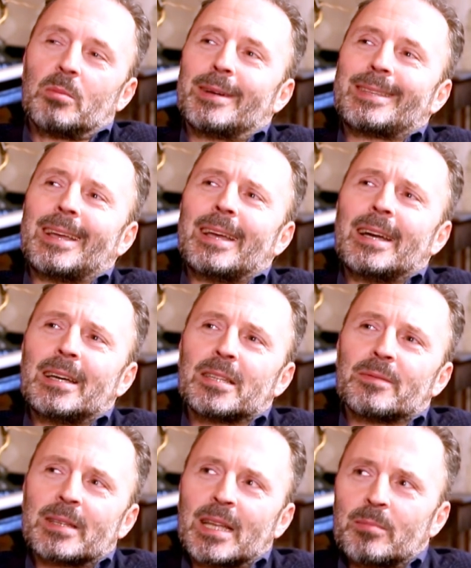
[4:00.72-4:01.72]
und man weiß, ja, ja,
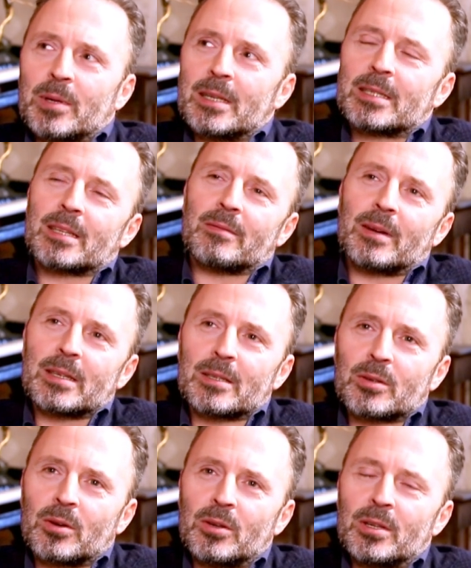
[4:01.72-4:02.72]
das war damals, da war ich
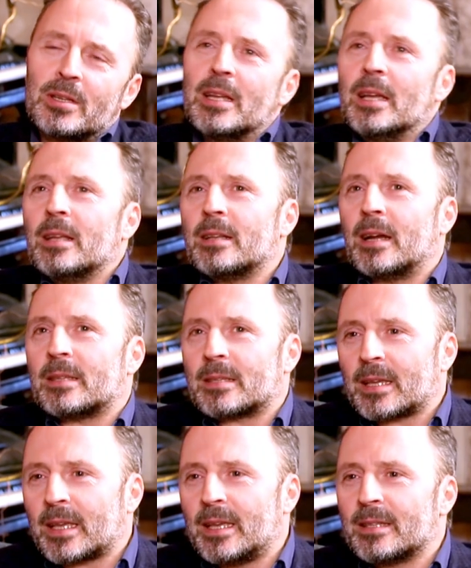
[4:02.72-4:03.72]
in Köln, da hat es
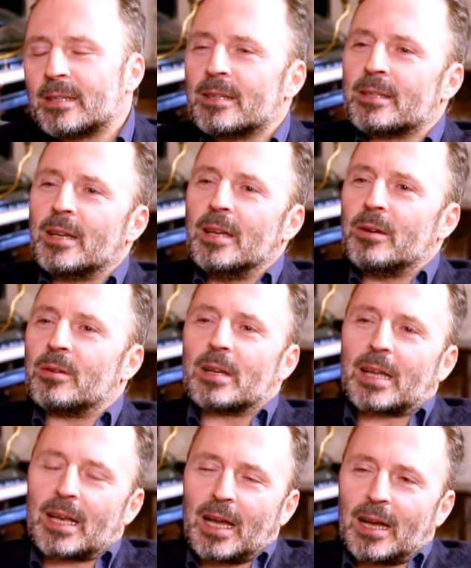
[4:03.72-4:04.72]
geregnet
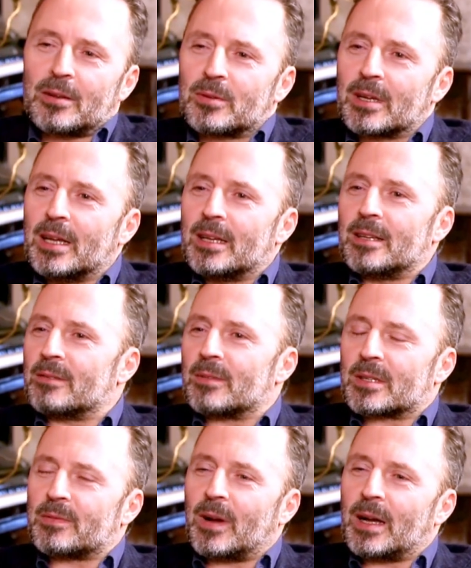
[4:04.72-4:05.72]
oder keine Ahnung,
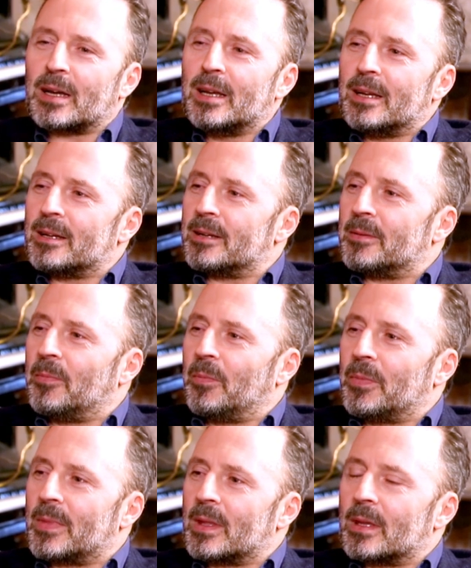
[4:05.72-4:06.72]
irgendwas war.
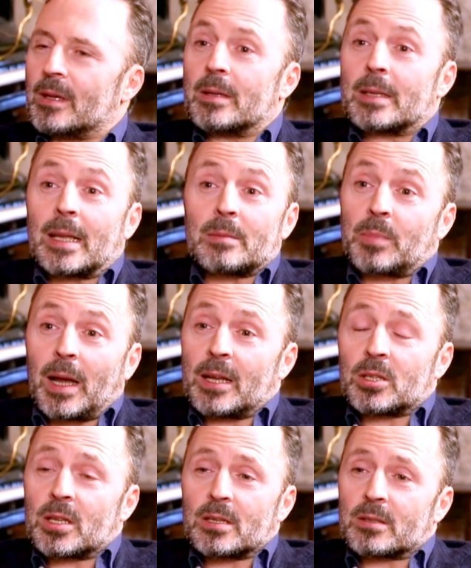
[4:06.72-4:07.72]
Ähm, jetzt bei
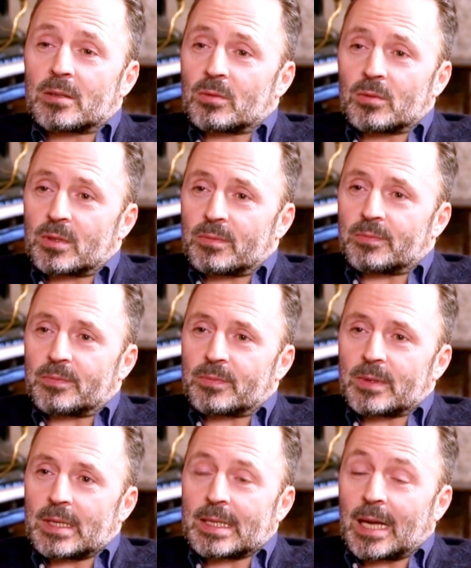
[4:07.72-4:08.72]
Einstein ist es so, ich
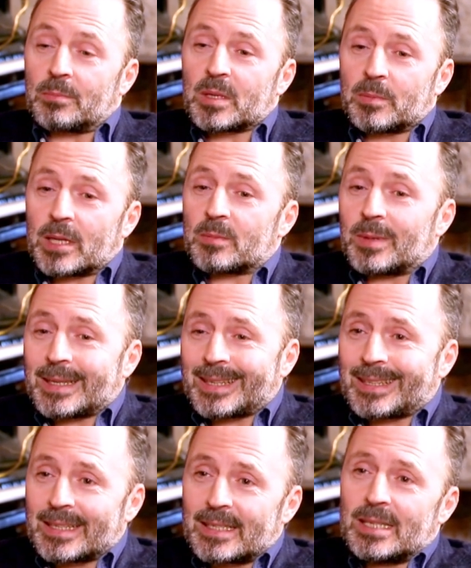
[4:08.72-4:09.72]
ich kann mich manchmal
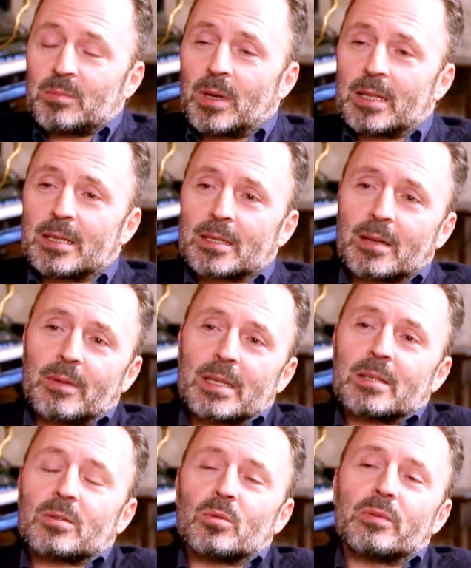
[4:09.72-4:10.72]
tatsächlich nicht mehr an den Dreh, weil
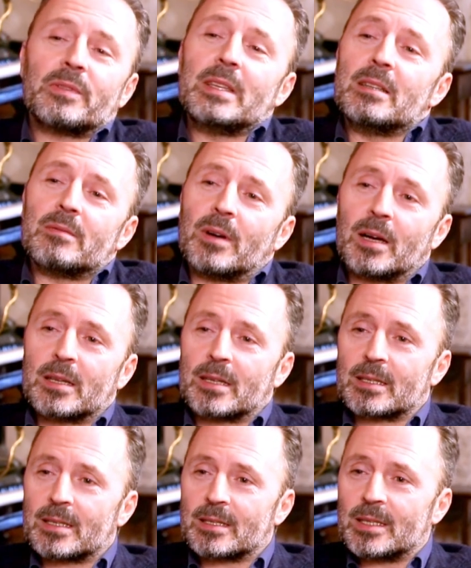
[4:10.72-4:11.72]
es so viel war, Klar.
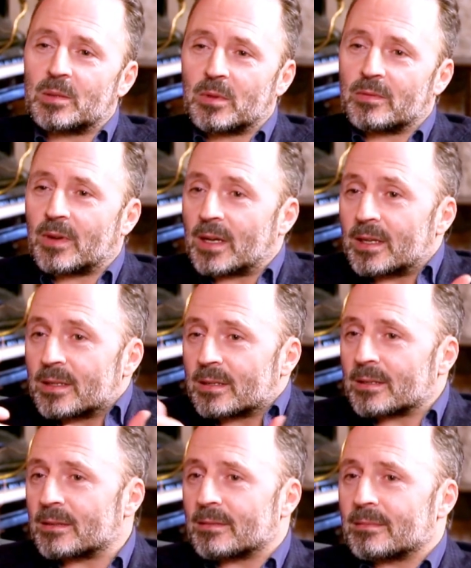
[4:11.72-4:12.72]
dass ich nicht mehr
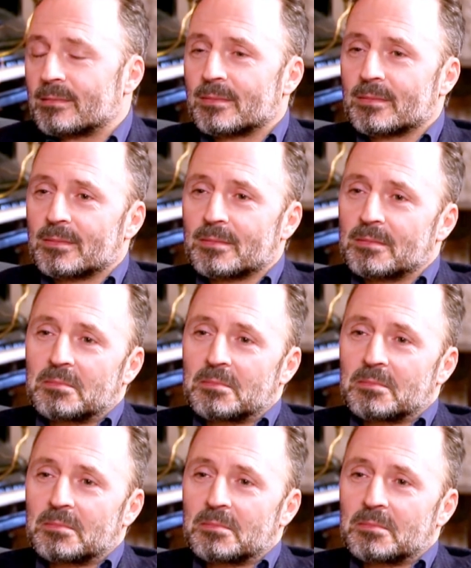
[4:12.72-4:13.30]
weiß. Äh, das war